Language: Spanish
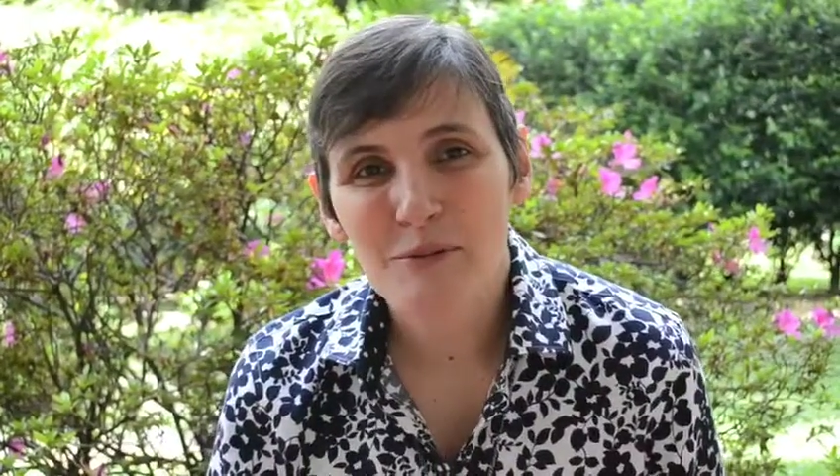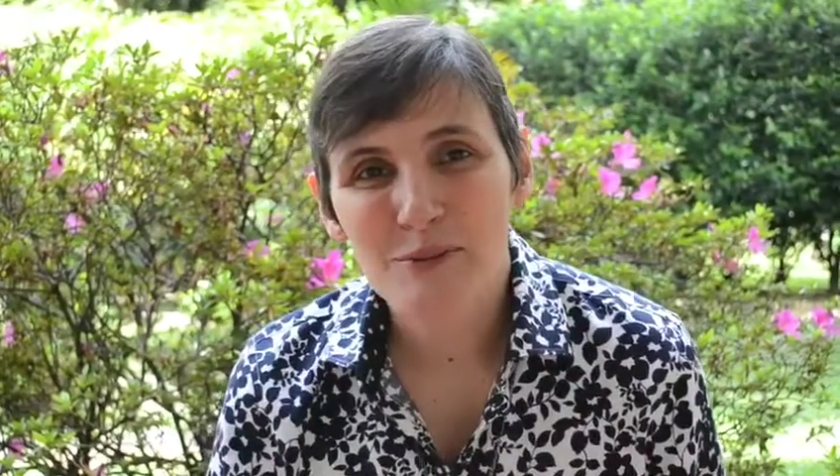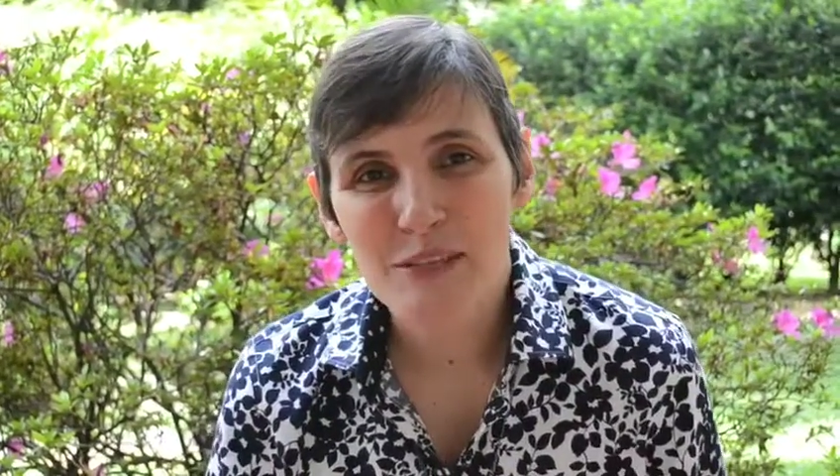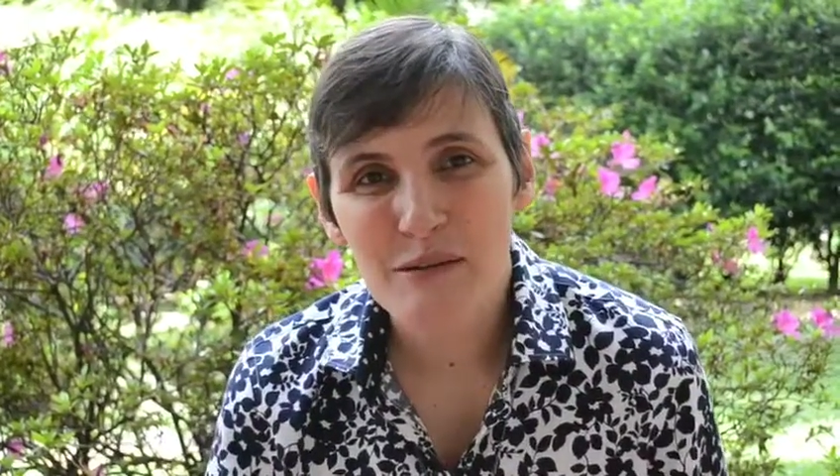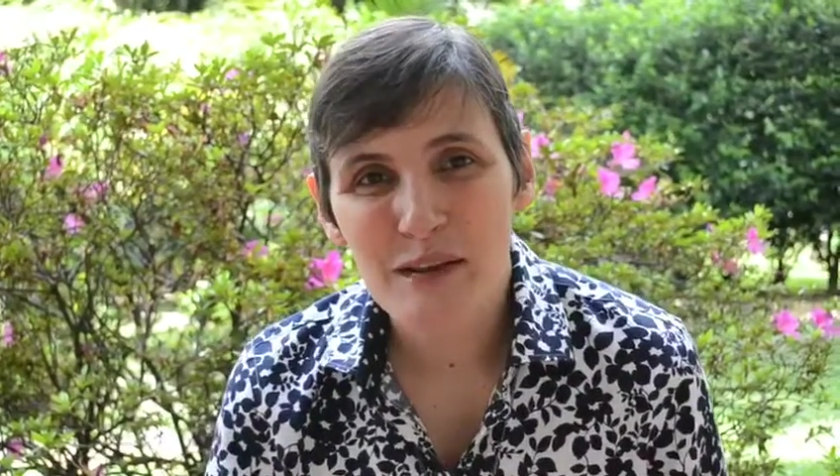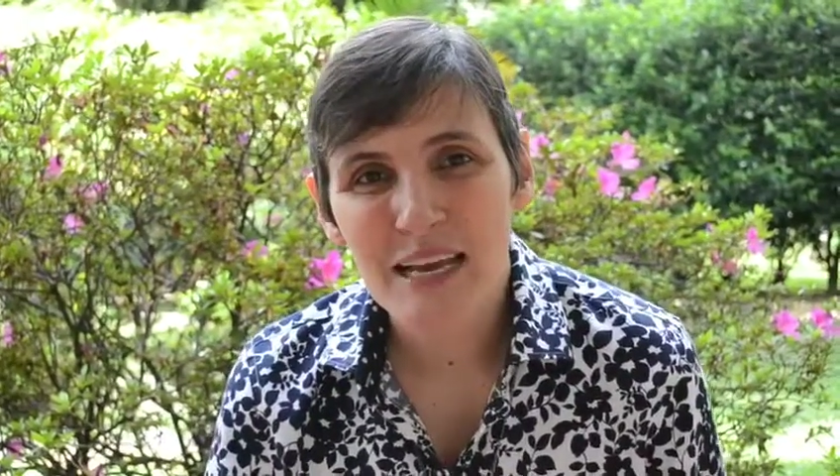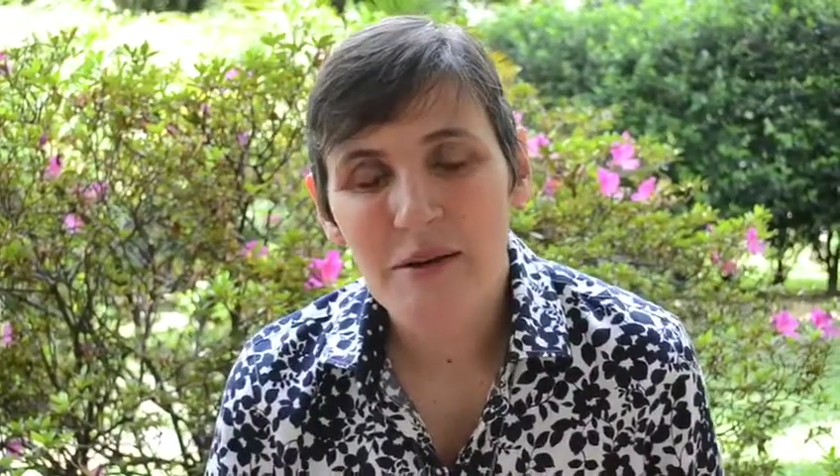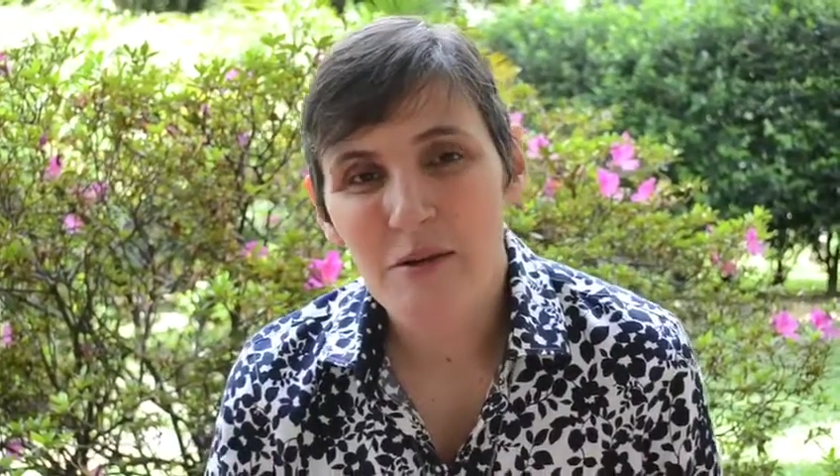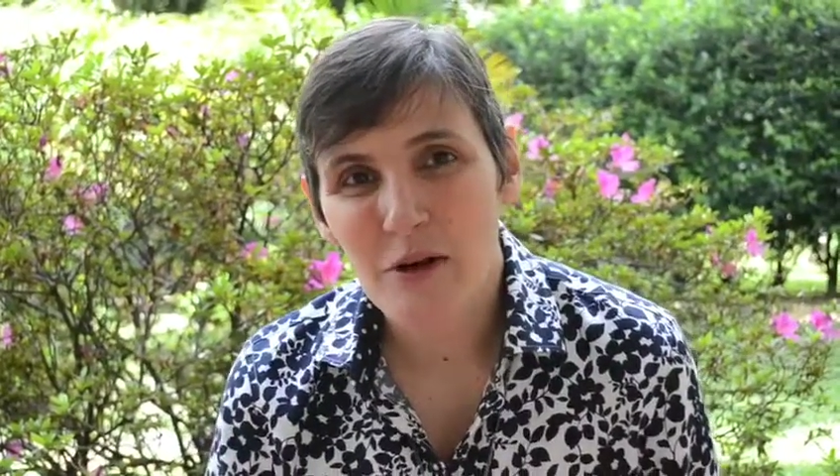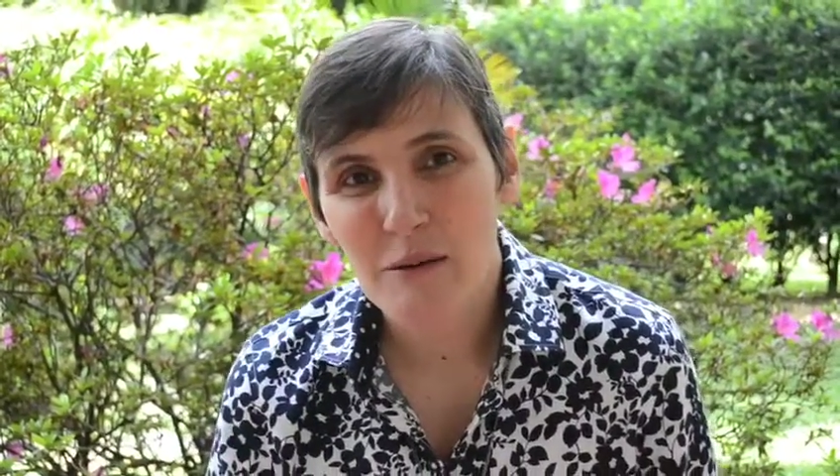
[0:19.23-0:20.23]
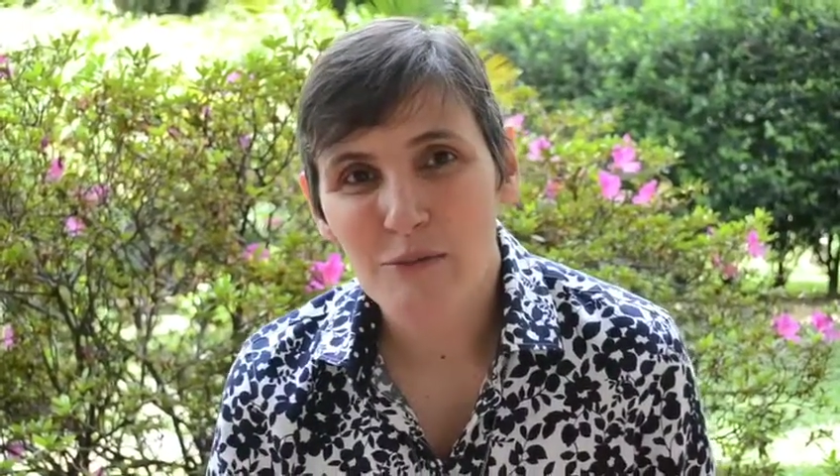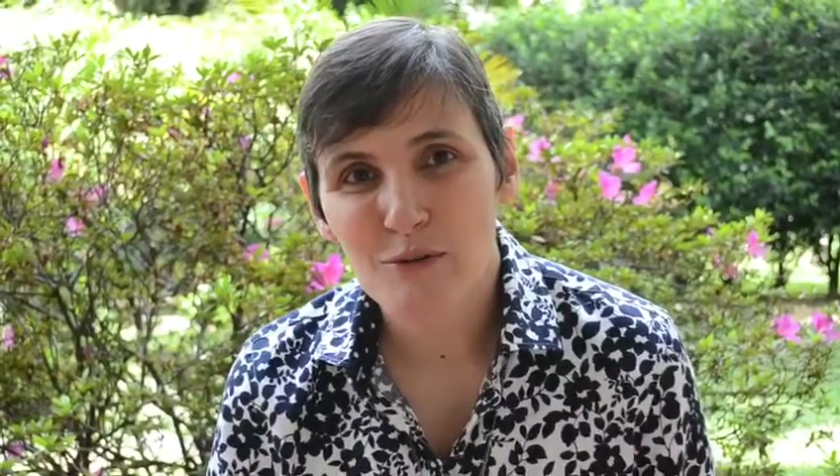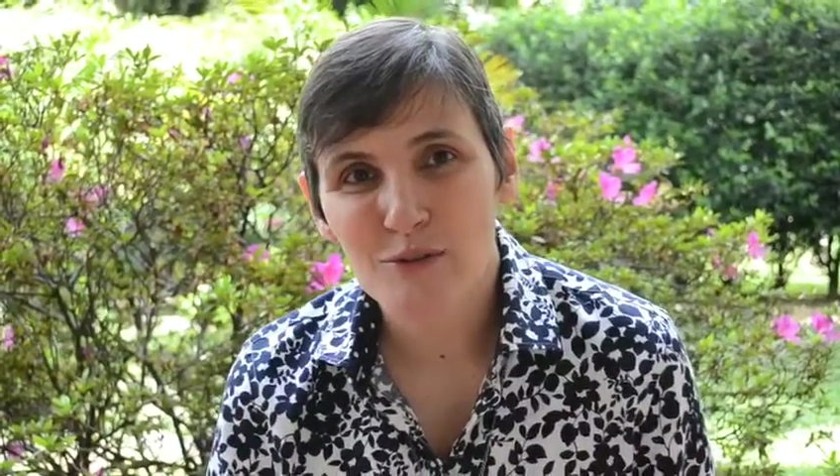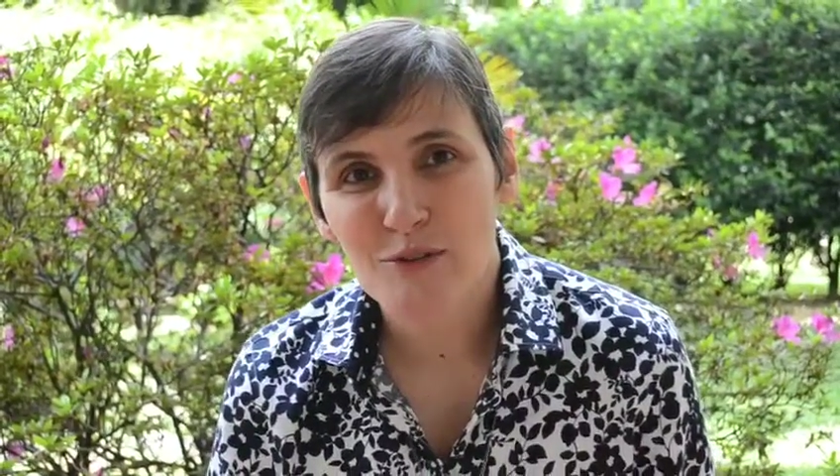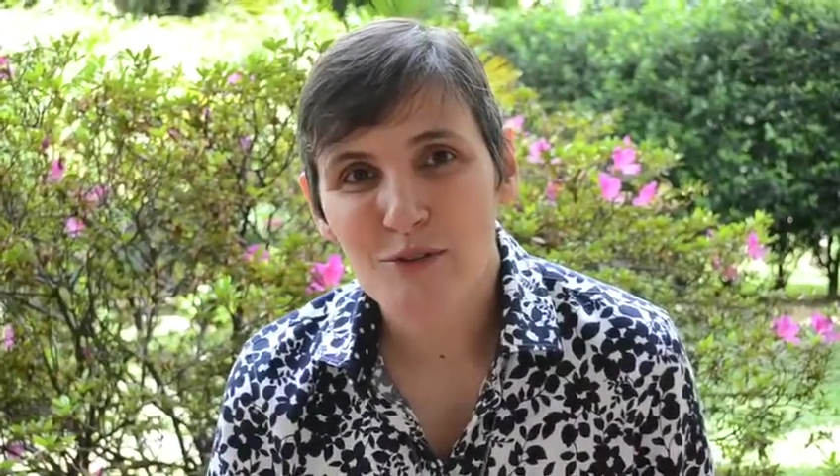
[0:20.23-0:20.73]
posible que
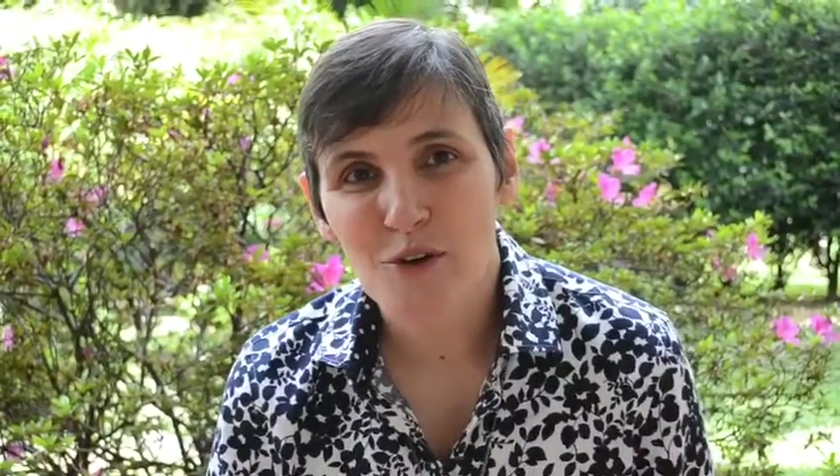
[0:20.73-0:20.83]
vivamos